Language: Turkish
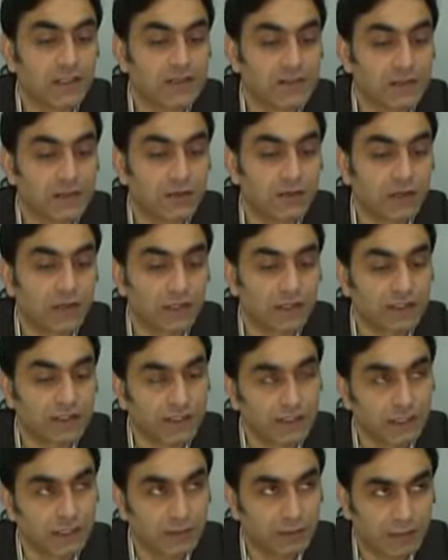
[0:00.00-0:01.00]
gelecek olan
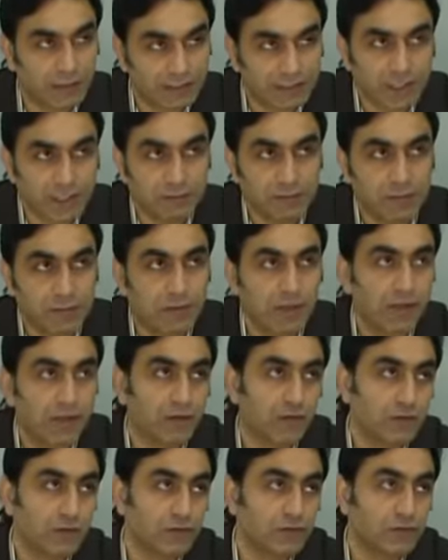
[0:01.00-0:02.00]
iyiliği benden mi
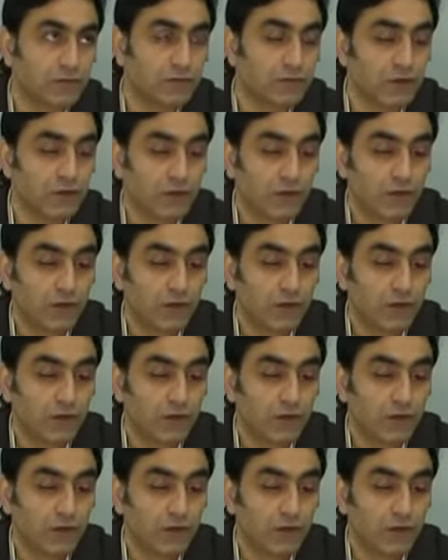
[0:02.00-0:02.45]
belliyordun,